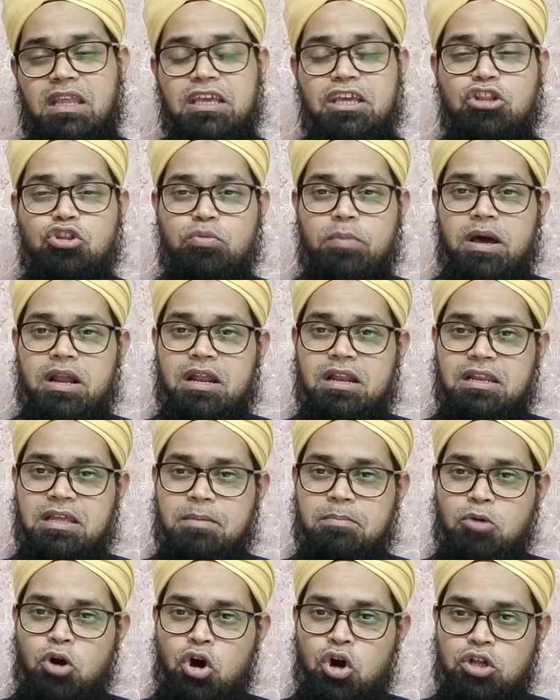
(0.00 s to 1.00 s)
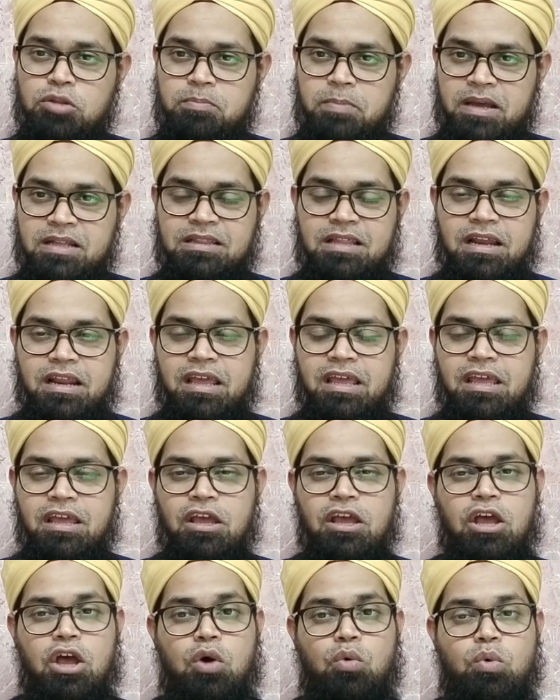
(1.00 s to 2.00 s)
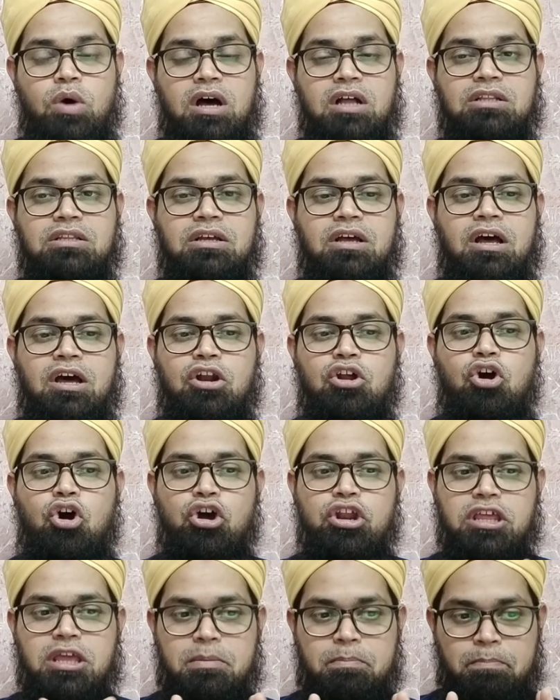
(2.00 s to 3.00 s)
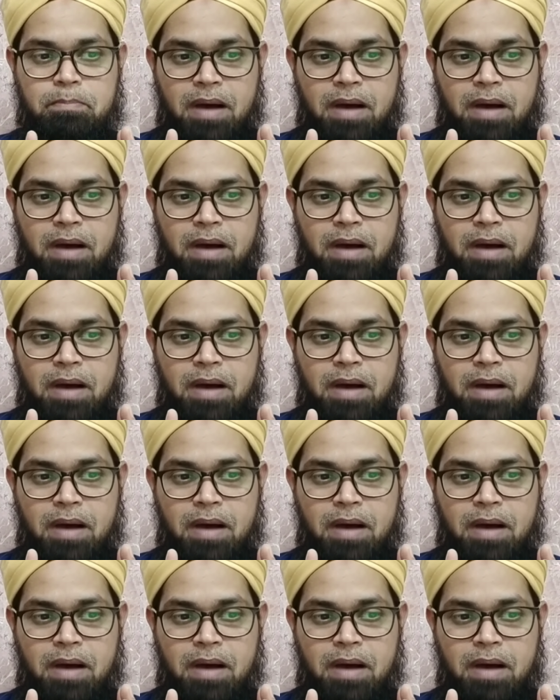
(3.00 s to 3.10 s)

ये तुम्हारे लिए बहुत बेहतर है व अतहर और ये